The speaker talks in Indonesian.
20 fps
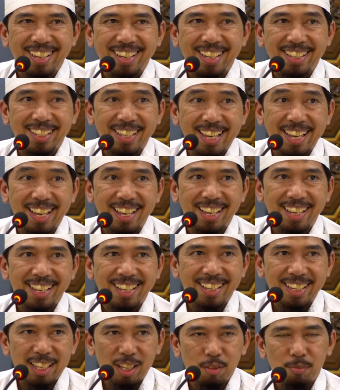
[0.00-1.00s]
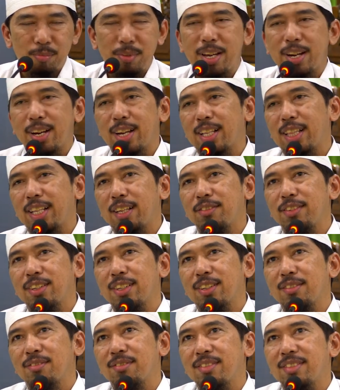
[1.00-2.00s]
gitu ya barakallahu
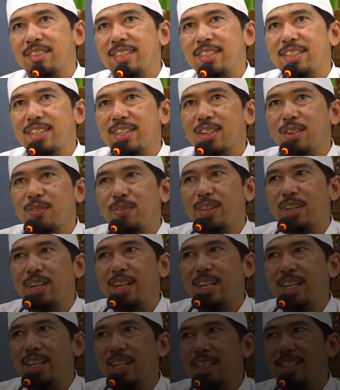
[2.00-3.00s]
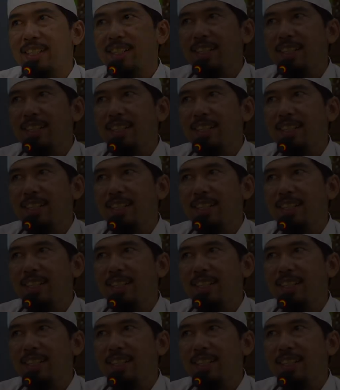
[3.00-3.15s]
fikum jazakumullah khairan